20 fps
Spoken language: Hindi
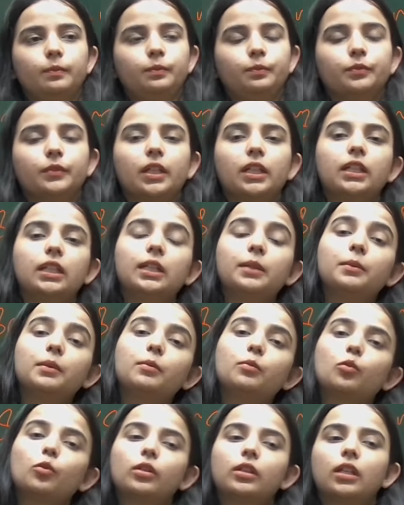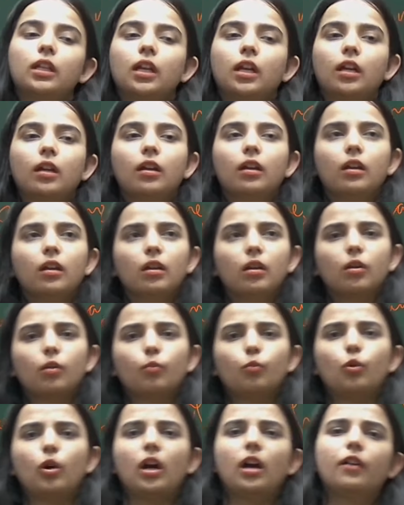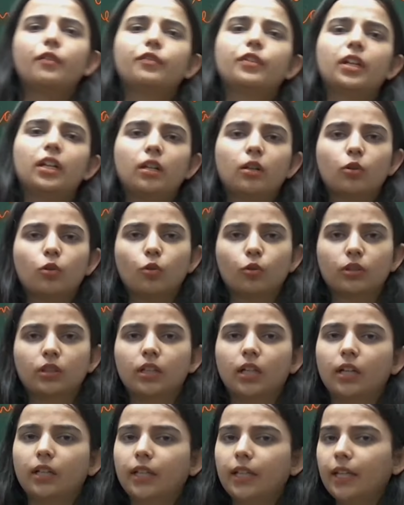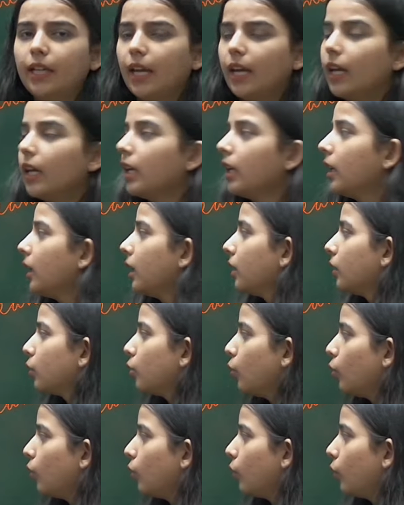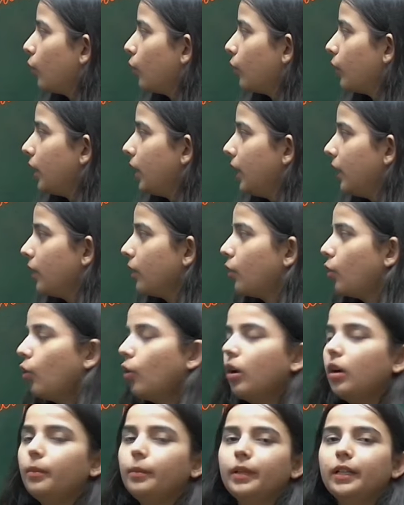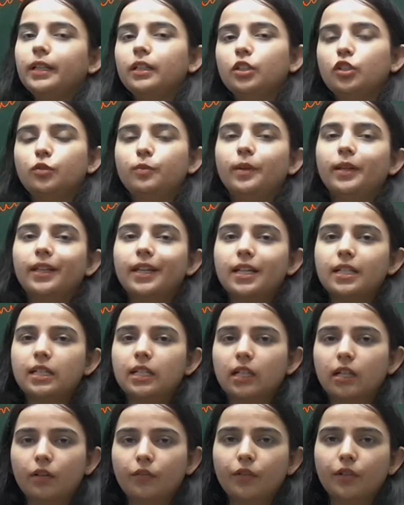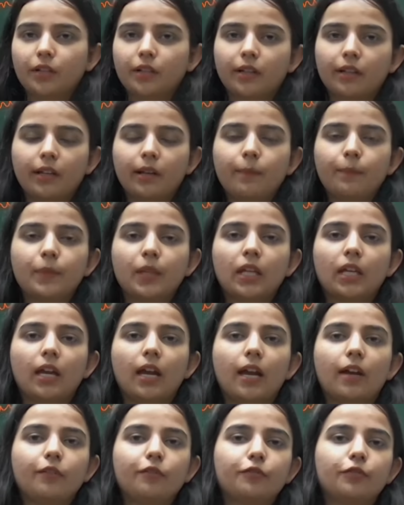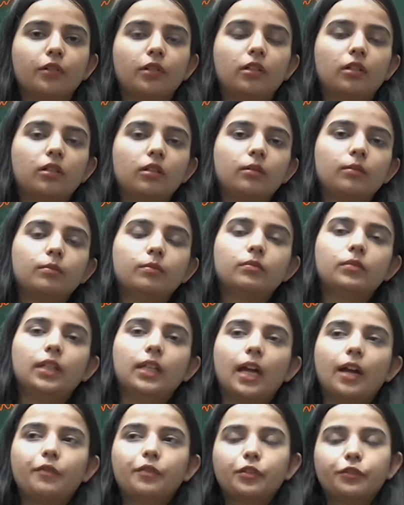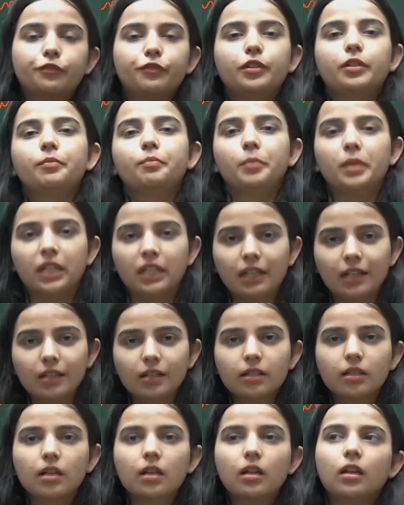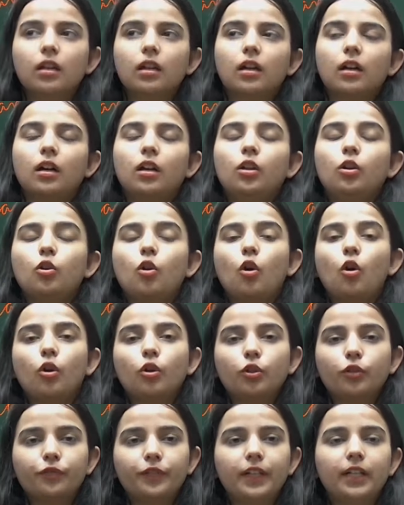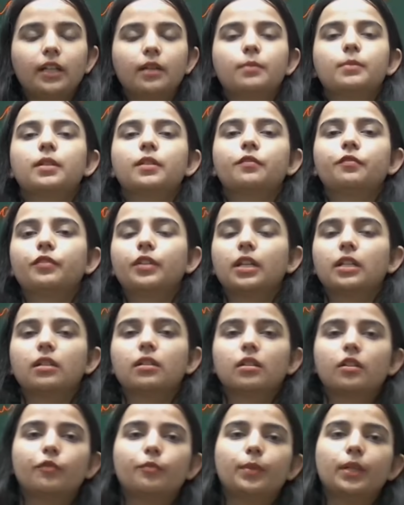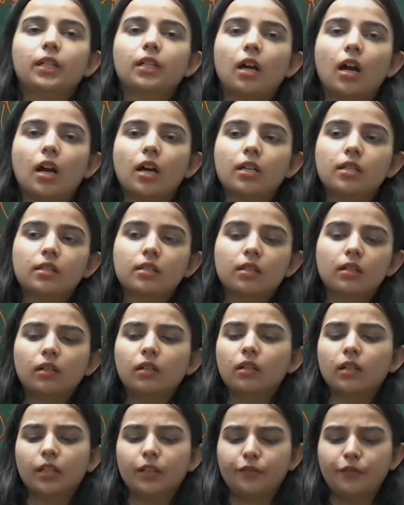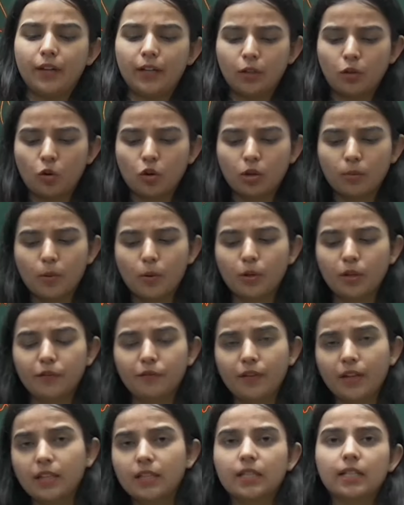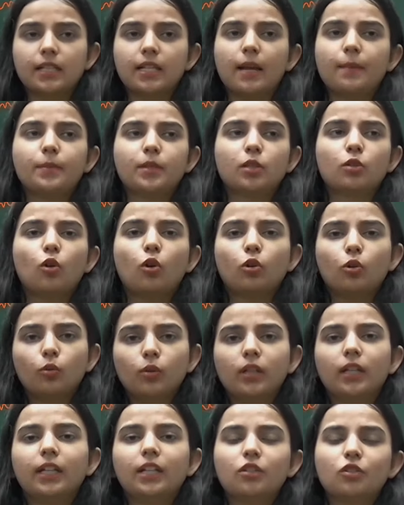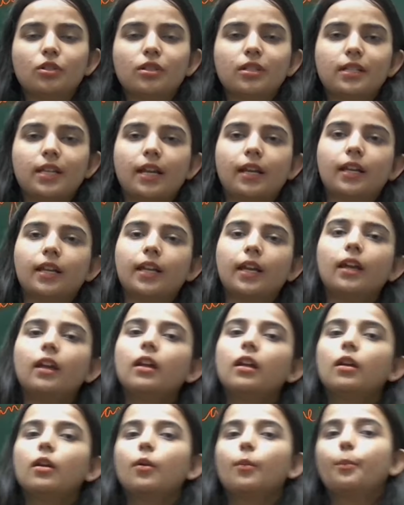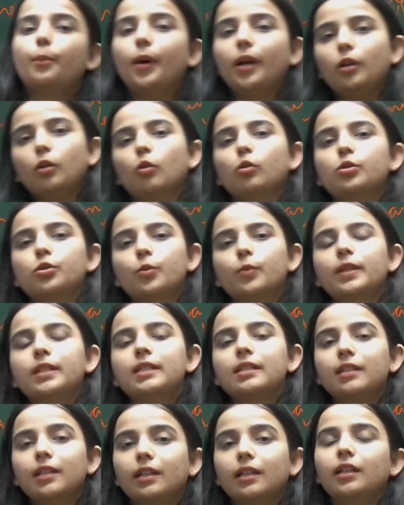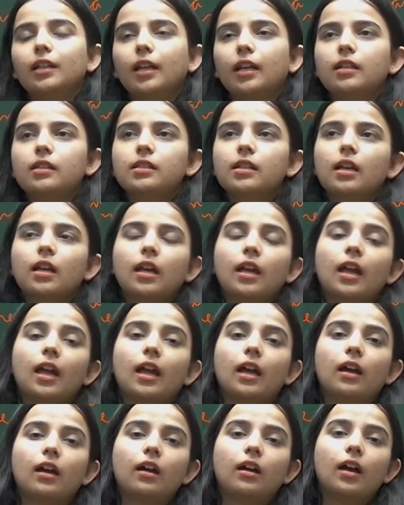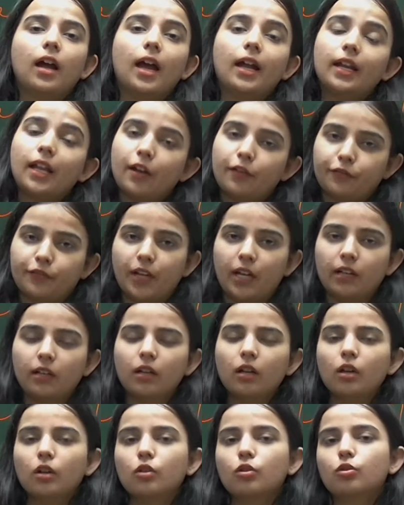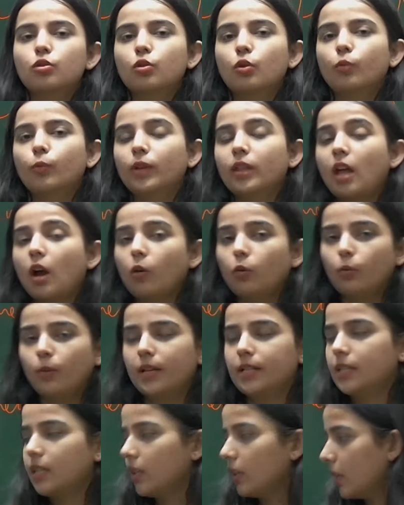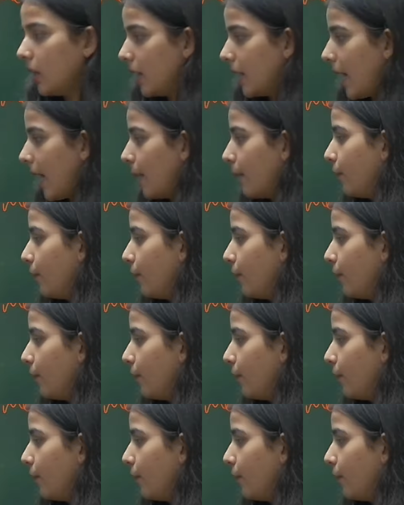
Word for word: हिंदी में बोलते हैं मुहावरे लकोक्तियाँ ठीक है इनको हम इंग्लिश में कैसे कवर करें दे हैव दे हैव डिफरेंट मीनिंग्स अ लॉट ऑफ इडियम्स एंड फ्रेजेज हैव बीन आस्ड इफ आई टॉक अबाउट डिफेंस एग्जाम्स नॉट ओनली इन जस्ट एन डी ए बट ऑल्सो इन सी डी एस एंड एफ कैट सो विदाउट वेस्टिंग आर टाइम